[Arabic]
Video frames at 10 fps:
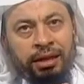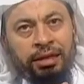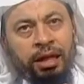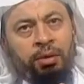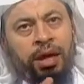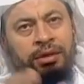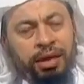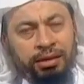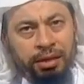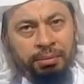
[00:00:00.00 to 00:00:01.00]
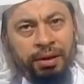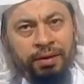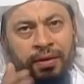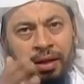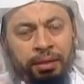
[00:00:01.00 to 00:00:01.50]
آنذاك وكانت تأتي
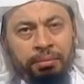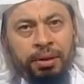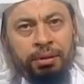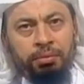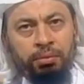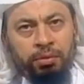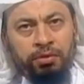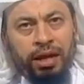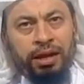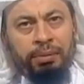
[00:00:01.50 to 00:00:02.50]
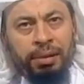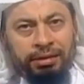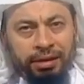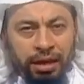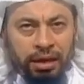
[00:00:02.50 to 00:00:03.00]
ب من
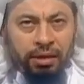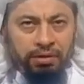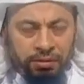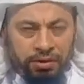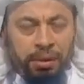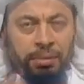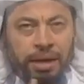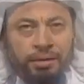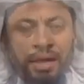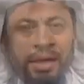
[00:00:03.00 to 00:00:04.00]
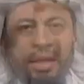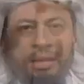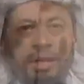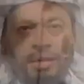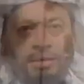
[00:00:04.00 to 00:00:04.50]
مستخرباتها ليس مستعمراتها كانت